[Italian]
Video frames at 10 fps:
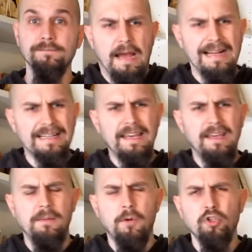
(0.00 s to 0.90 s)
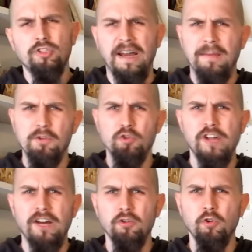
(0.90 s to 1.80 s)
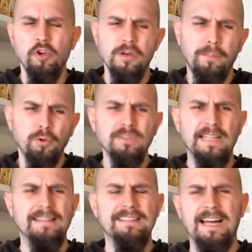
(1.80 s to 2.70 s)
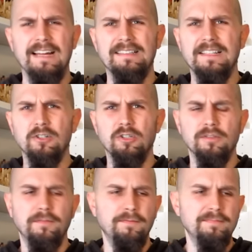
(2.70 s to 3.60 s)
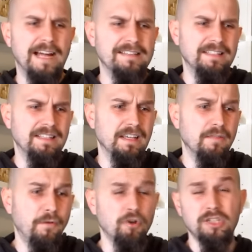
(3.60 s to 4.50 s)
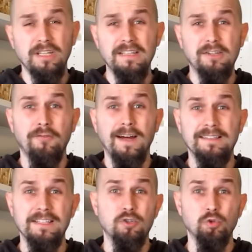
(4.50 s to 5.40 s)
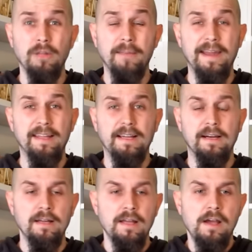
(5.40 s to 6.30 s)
Anche i monotremi usarono il ponte antartico, dati i fossili trovati in Sud America,